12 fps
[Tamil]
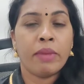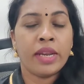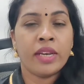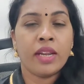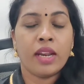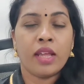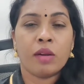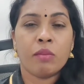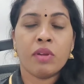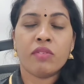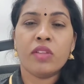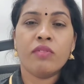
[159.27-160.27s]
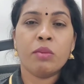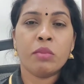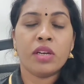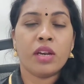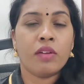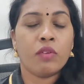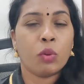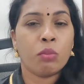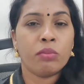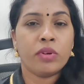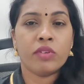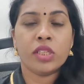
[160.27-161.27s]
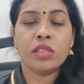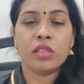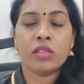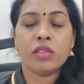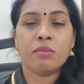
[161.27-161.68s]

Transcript: மென் எல்லாருமே வந்து விமன்லாம் ரொம்ப வந்து